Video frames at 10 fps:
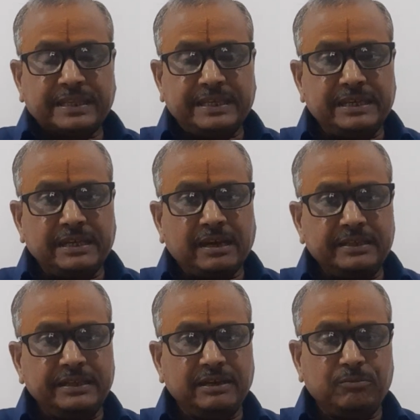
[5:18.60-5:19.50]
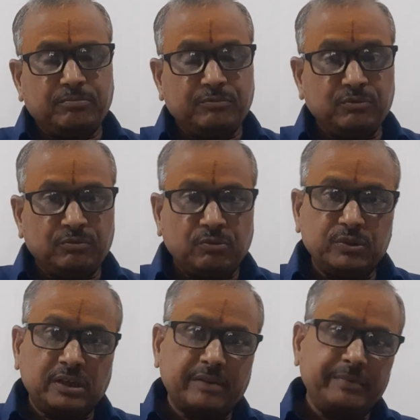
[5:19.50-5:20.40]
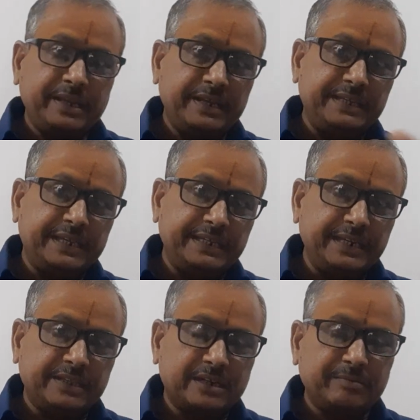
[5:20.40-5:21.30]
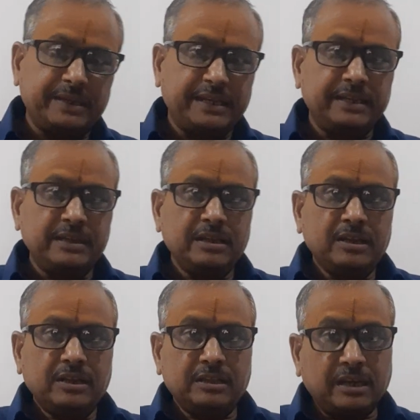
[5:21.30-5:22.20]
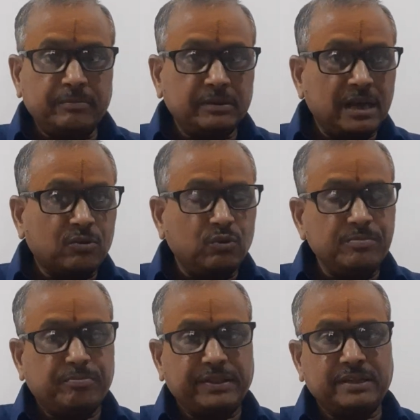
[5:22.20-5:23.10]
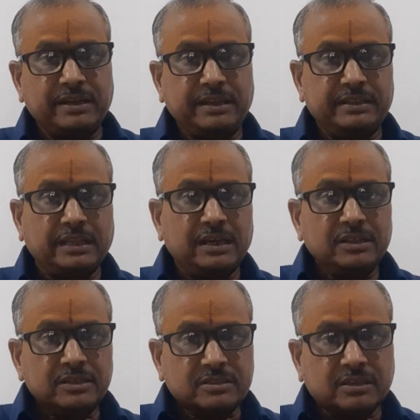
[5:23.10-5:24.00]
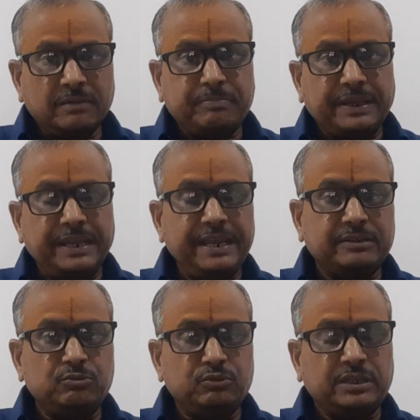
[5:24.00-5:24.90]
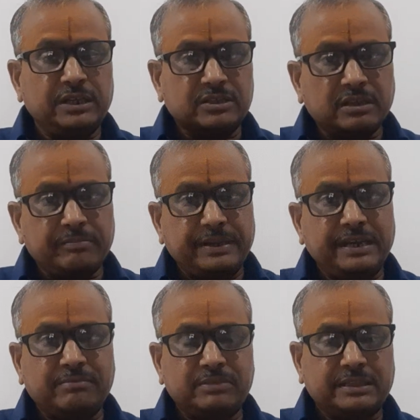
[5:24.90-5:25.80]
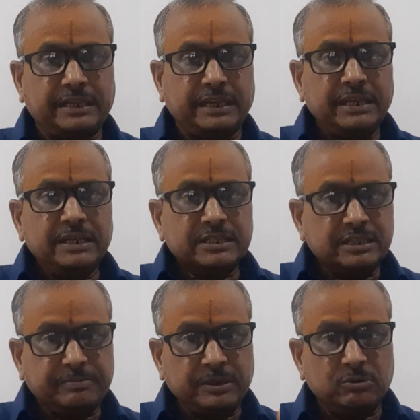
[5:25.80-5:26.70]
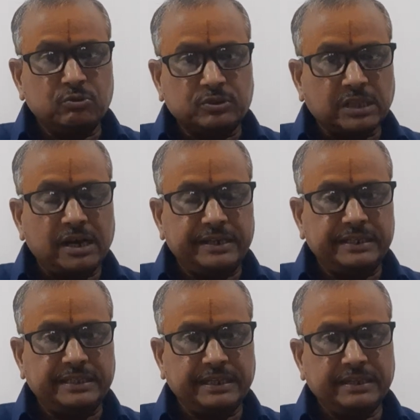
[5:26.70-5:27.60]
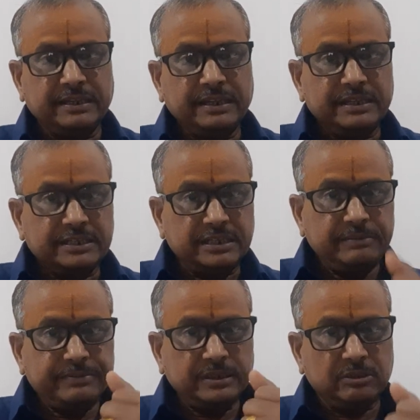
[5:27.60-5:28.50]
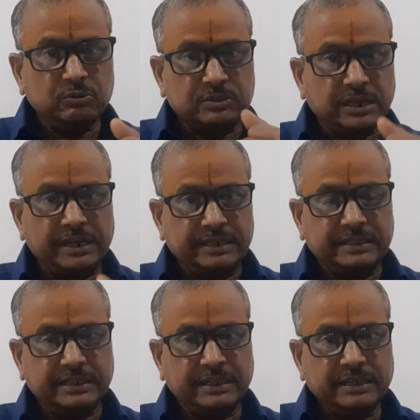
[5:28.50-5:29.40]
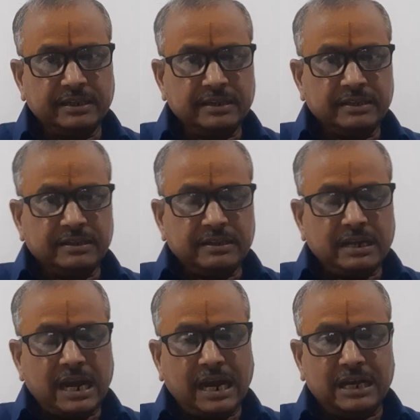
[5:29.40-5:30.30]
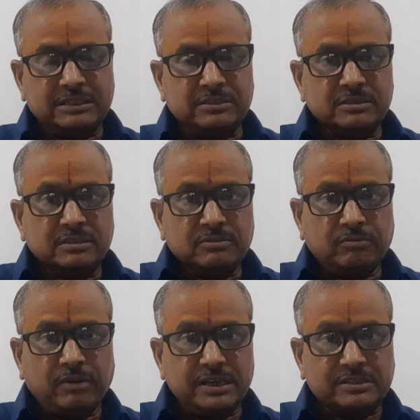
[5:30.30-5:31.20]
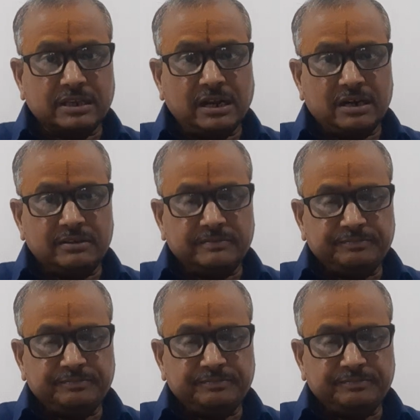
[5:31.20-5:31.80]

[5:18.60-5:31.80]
कि ये वो धर्म है ये ये धर्म है धर्म का कोई बंधन नहीं था सब एकजुट थे सब एक मत थे सिर्फ हिंदुस्तानी थे सिर्फ हिंदुस्तानी थे आज वायसराय